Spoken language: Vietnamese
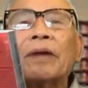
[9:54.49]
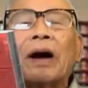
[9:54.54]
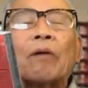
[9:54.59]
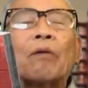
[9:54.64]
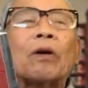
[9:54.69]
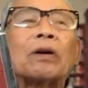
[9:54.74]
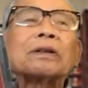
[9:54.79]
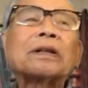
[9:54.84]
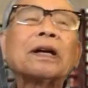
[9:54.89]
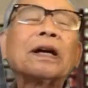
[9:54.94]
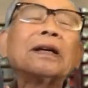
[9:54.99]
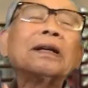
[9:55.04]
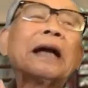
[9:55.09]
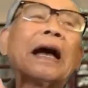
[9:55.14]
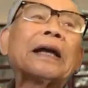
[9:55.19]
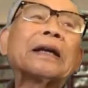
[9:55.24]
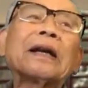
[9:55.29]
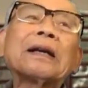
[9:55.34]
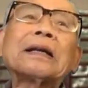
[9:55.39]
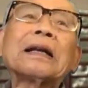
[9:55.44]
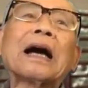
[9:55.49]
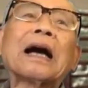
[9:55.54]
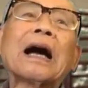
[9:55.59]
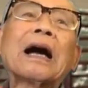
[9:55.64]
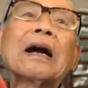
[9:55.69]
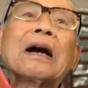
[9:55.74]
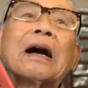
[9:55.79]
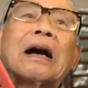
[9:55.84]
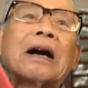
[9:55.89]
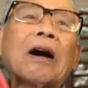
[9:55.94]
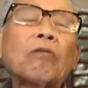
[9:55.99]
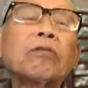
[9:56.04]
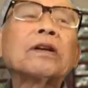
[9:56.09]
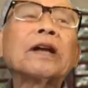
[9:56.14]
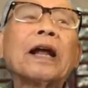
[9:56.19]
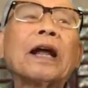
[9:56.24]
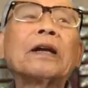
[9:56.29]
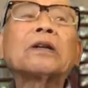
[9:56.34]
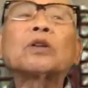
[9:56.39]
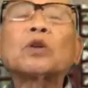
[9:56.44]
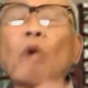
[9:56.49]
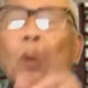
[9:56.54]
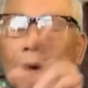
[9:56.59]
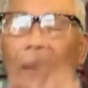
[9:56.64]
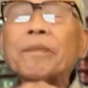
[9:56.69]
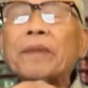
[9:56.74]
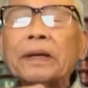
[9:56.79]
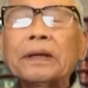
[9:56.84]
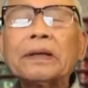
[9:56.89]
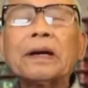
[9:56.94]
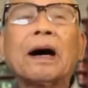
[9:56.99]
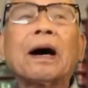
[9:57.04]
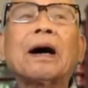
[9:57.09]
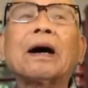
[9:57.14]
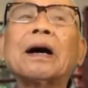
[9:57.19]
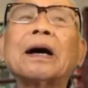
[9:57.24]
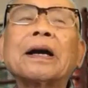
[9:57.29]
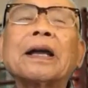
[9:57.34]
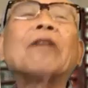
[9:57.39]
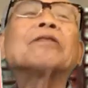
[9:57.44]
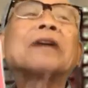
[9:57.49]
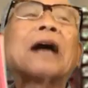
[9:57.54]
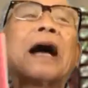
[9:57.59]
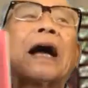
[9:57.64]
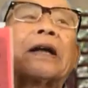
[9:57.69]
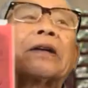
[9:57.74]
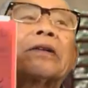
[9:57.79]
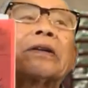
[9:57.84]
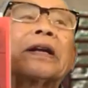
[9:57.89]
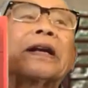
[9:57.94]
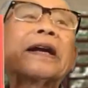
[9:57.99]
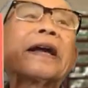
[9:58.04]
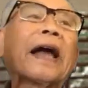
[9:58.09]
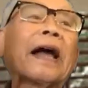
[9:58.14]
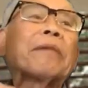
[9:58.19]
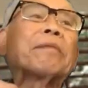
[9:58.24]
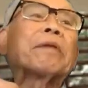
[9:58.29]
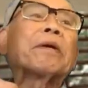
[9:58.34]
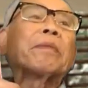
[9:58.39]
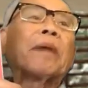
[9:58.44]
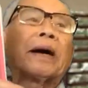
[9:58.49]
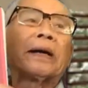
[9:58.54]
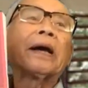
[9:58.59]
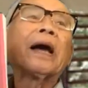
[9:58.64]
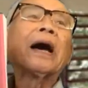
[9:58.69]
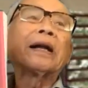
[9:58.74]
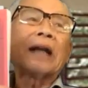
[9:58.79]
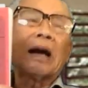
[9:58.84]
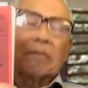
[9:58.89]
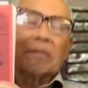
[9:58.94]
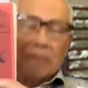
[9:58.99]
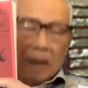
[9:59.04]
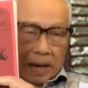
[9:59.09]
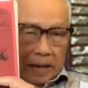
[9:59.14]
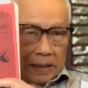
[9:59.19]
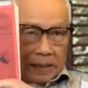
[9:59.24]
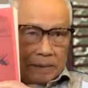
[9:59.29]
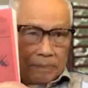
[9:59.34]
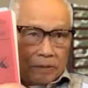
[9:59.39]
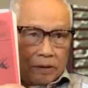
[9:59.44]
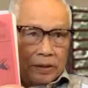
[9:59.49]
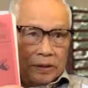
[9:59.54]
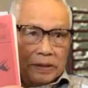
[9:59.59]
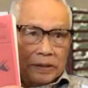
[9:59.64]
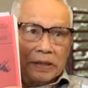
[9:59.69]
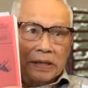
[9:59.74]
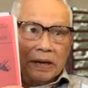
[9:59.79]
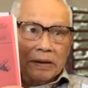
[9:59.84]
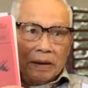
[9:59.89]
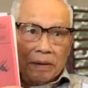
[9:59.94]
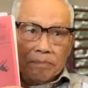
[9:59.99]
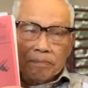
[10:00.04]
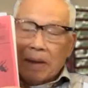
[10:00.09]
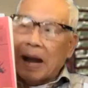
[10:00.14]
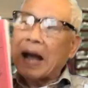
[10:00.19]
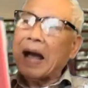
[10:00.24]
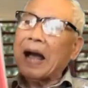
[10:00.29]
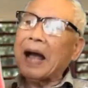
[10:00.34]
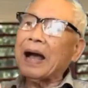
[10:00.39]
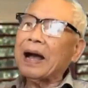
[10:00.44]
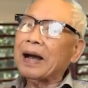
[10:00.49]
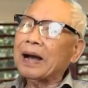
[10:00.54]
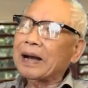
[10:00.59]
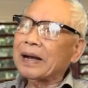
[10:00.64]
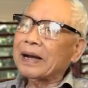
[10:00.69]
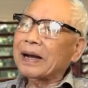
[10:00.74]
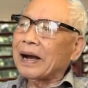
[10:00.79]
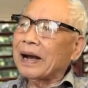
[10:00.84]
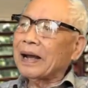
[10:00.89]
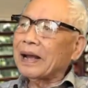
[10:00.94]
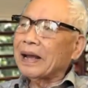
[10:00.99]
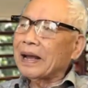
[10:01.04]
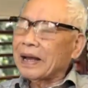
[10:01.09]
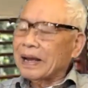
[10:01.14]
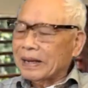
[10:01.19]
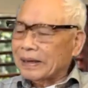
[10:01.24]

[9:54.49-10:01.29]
Và cuộc chiến này rất là khốc liệt cho đến bây giờ, kéo dài cho đến ngày hai mươi bảy tháng bảy năm một nghìn chín trăm năm mươi ba. Đó.